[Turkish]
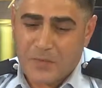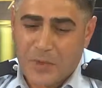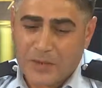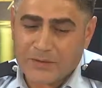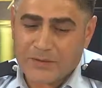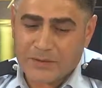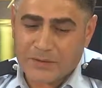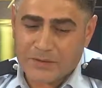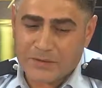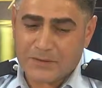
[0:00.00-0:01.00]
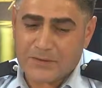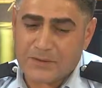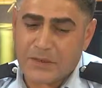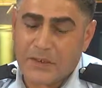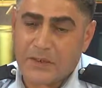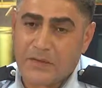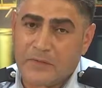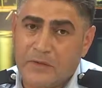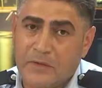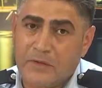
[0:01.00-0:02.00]
Park sıkıntısı derken
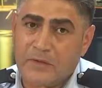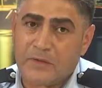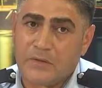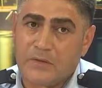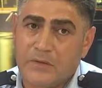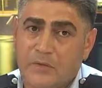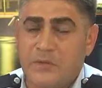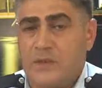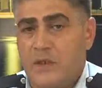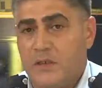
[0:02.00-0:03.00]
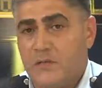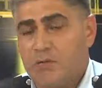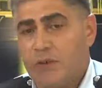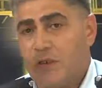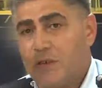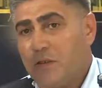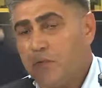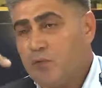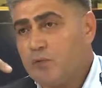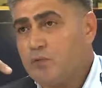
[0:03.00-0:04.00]
e, mesela
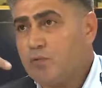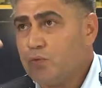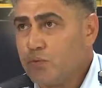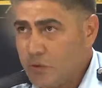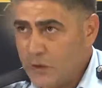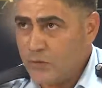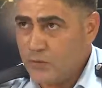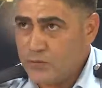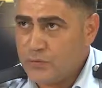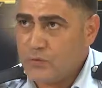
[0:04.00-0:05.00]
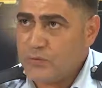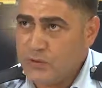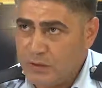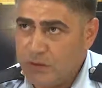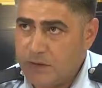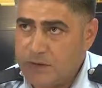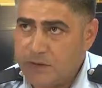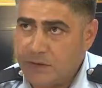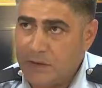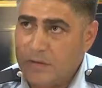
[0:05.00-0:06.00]
özellikle bu e, Karagöz
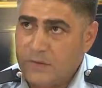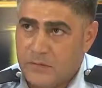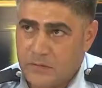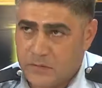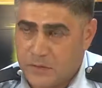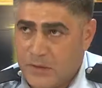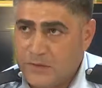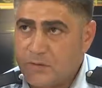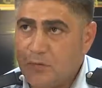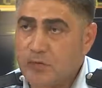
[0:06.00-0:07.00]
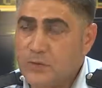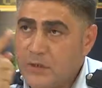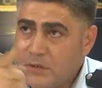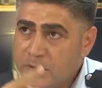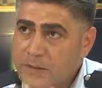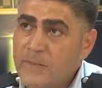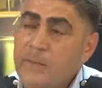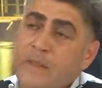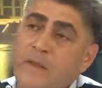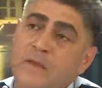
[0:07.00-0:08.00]
Caddesi'nde, Gazi Muhtar'da
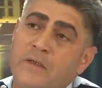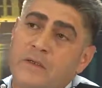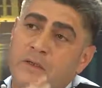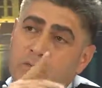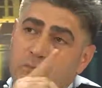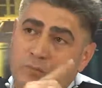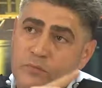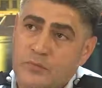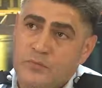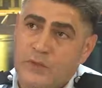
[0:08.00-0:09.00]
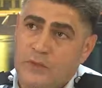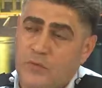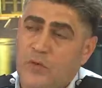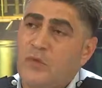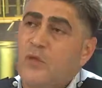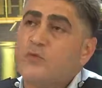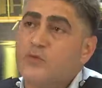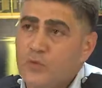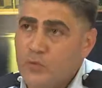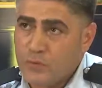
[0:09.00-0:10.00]
ve Muammer
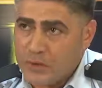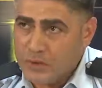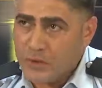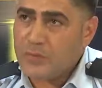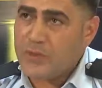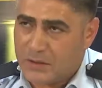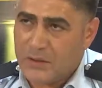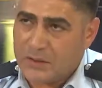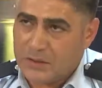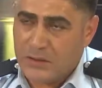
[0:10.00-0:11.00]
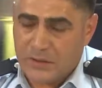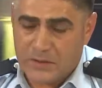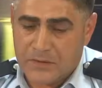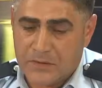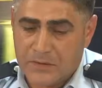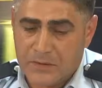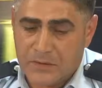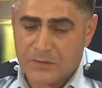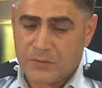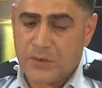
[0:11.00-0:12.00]
Aksoy Bulvarı'nda parkla ilgili e,
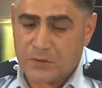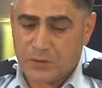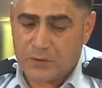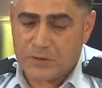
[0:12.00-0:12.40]
daha çok